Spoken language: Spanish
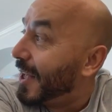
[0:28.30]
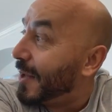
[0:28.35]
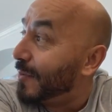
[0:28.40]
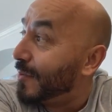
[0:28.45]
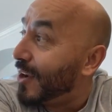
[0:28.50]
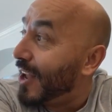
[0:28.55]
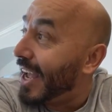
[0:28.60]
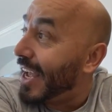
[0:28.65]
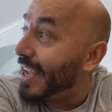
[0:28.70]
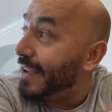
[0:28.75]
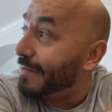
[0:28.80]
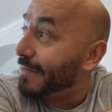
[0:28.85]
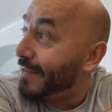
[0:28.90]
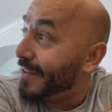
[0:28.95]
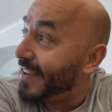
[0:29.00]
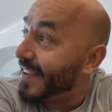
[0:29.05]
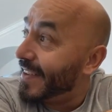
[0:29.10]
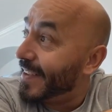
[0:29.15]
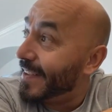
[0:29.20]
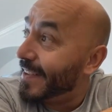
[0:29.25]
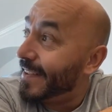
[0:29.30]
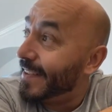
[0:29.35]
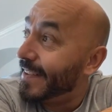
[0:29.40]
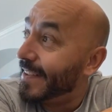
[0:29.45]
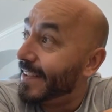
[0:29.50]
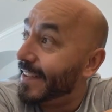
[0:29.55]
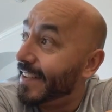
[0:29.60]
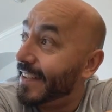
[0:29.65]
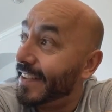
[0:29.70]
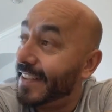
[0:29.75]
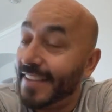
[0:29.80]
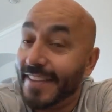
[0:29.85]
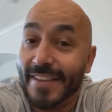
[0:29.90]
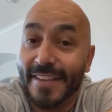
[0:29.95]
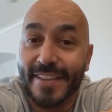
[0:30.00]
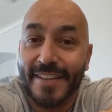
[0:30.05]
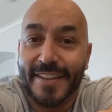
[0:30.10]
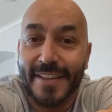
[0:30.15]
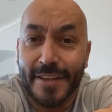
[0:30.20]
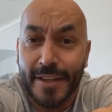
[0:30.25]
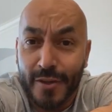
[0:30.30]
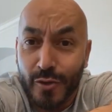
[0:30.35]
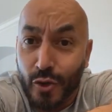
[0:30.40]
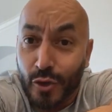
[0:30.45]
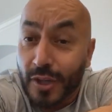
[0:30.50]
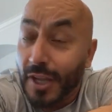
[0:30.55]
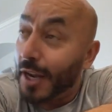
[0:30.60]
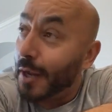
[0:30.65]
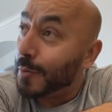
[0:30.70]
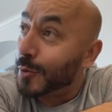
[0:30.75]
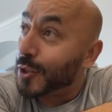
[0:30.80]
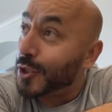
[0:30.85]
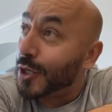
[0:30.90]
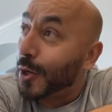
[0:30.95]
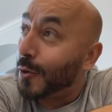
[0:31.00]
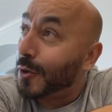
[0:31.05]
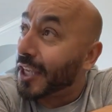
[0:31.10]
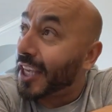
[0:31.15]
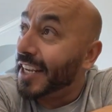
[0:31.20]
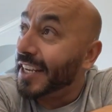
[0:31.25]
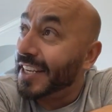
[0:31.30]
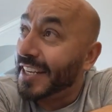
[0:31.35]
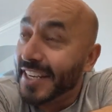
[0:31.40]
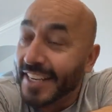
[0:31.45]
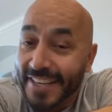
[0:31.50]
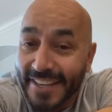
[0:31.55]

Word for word: I'm live. I thought you were joking. You thought I was joking?